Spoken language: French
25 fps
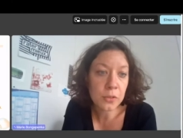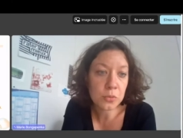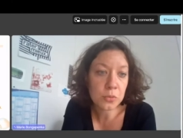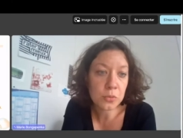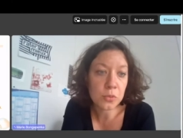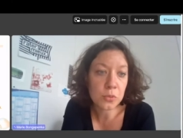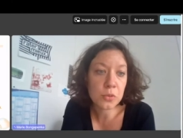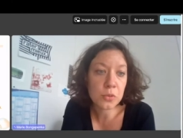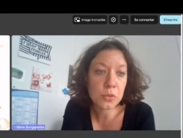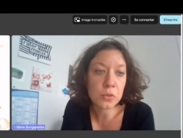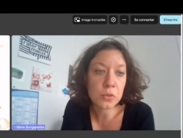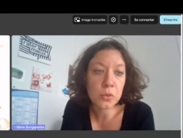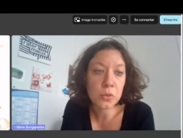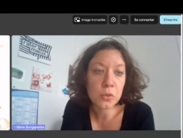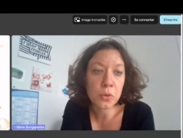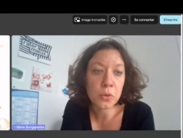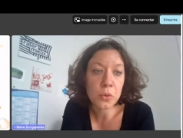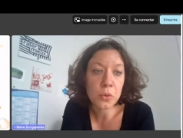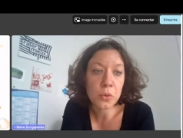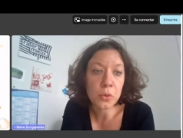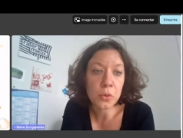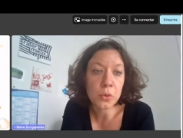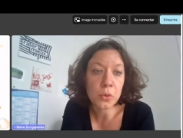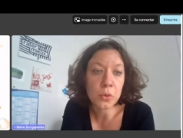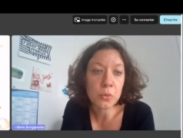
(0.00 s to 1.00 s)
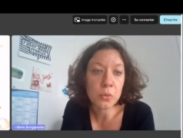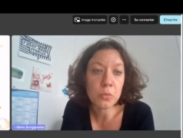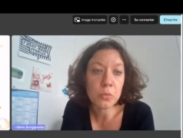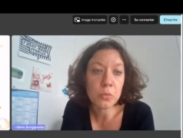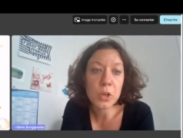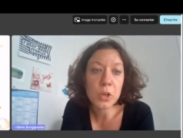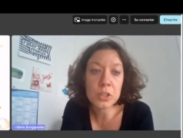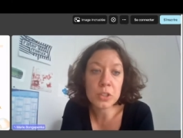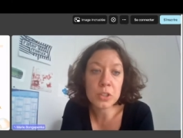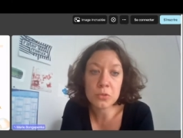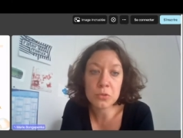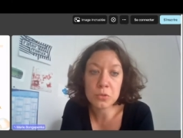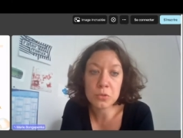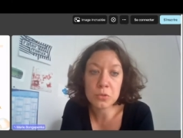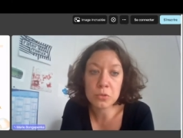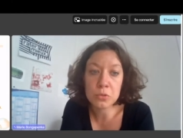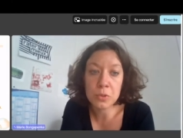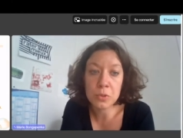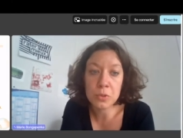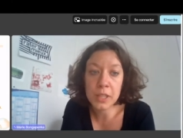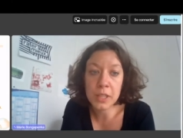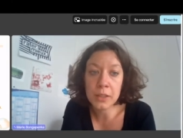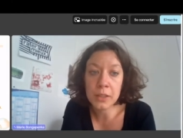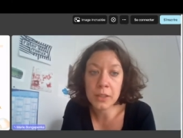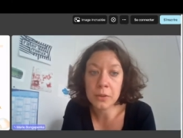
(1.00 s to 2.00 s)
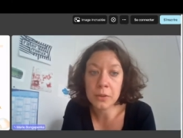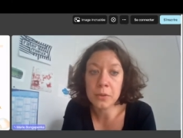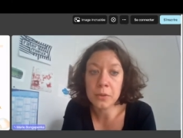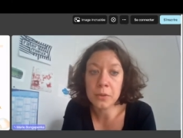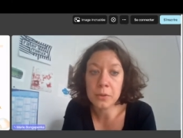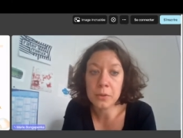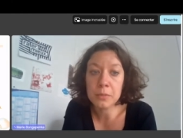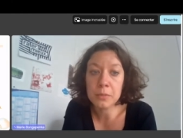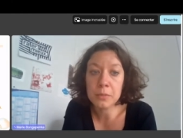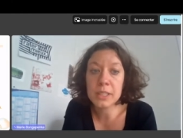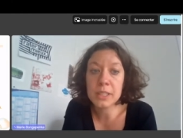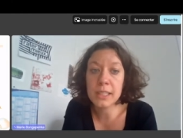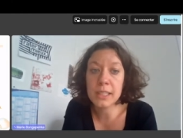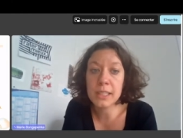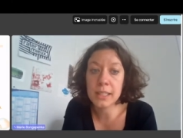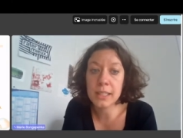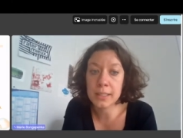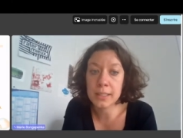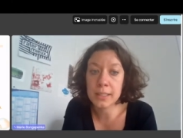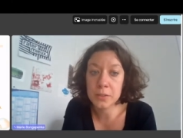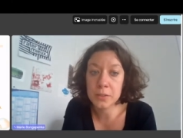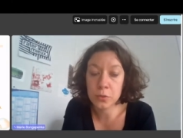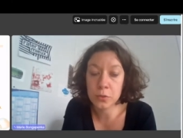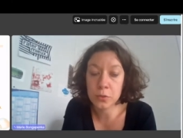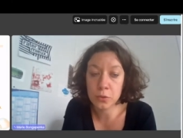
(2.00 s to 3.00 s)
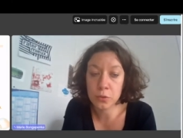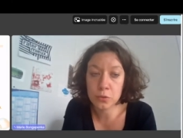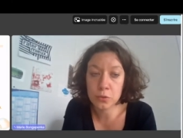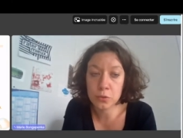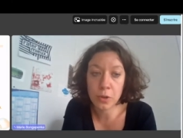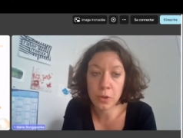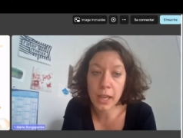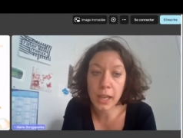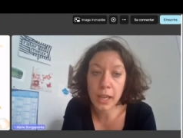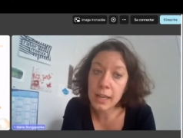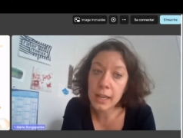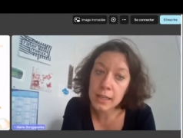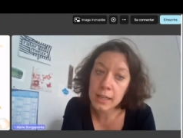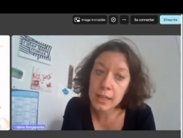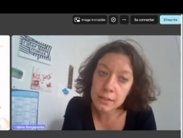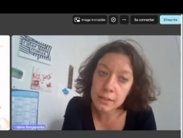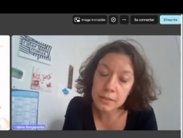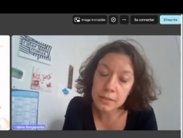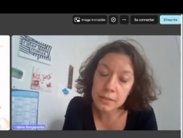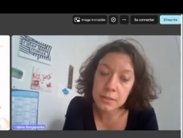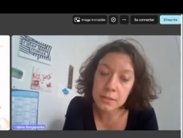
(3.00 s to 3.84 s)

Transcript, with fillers: Donc, euh, moi, je suis euh, médiatrice culturelle.